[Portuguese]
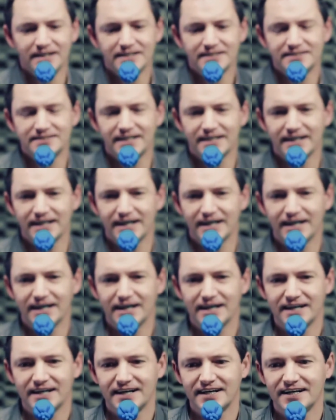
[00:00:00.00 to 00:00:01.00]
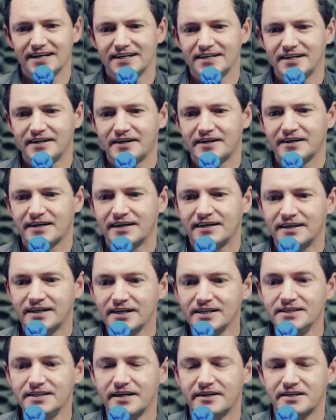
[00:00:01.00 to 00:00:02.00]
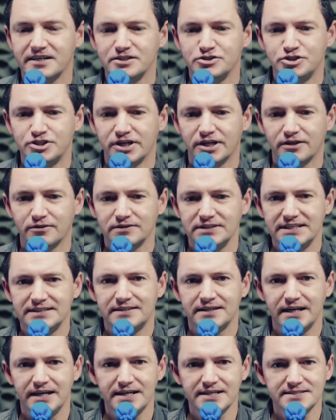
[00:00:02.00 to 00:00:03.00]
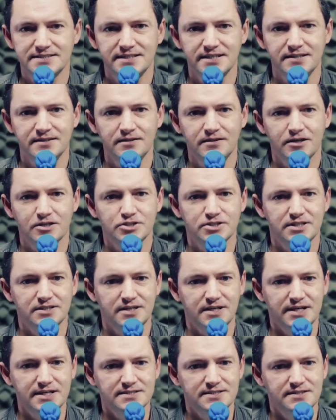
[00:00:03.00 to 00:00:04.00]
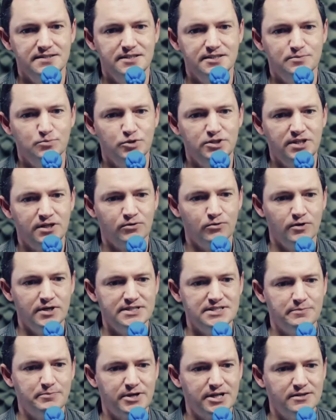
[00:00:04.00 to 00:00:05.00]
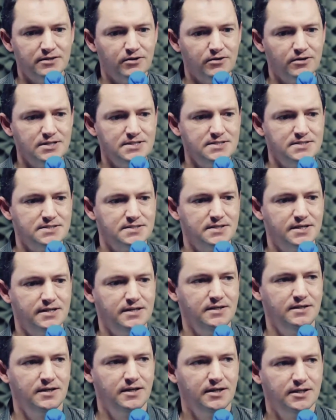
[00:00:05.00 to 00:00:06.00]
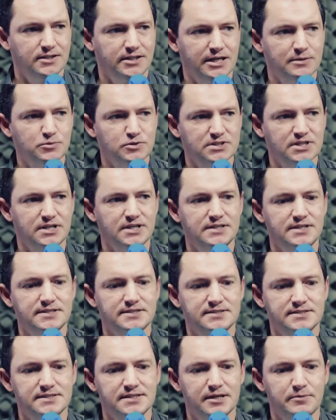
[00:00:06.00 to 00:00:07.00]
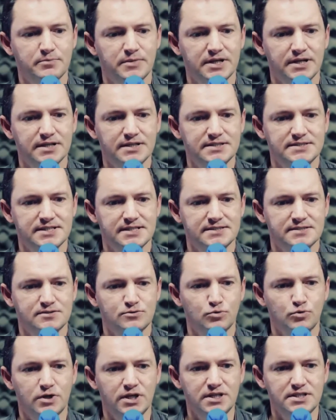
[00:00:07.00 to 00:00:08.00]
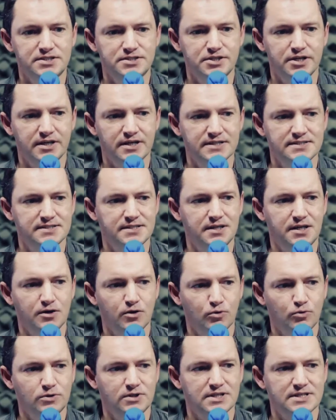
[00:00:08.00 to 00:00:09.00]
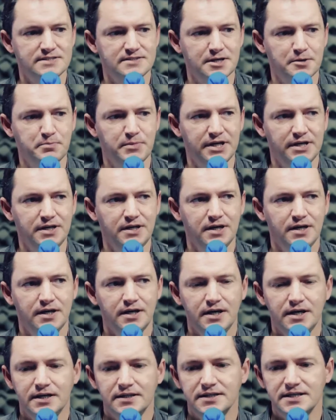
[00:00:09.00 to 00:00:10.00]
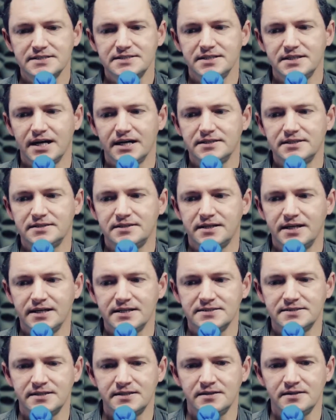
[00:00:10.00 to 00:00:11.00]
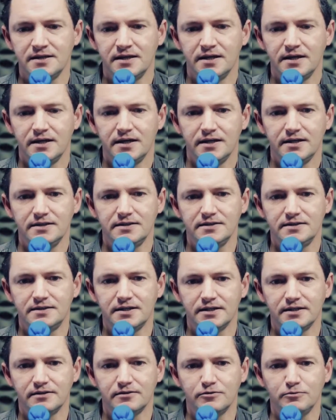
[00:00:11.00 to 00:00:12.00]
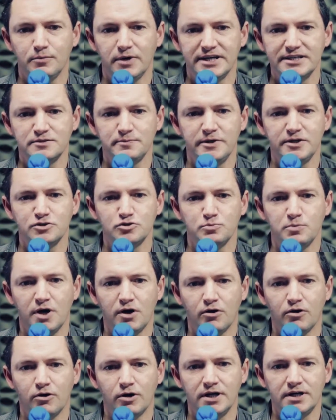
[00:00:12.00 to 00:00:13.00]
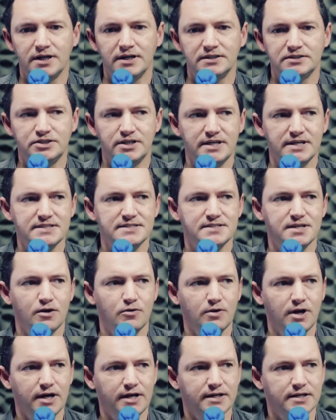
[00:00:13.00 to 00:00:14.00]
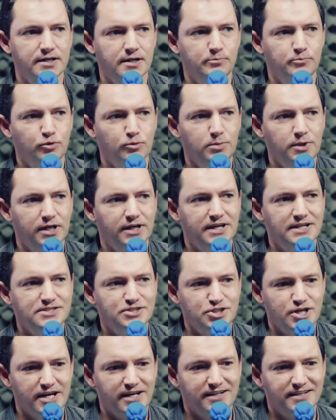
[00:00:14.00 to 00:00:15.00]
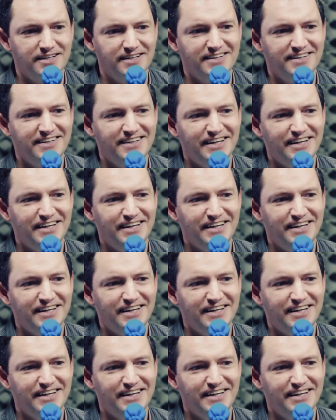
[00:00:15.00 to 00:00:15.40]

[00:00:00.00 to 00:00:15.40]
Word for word: da grande região de Dresden. Acho que Dresden diz muita coisa para nós, né? Sim. Temos grandes lembranças turísticas e outras também da cidade de Dresden. Então, mais ou menos uma hora direção à República Tcheca.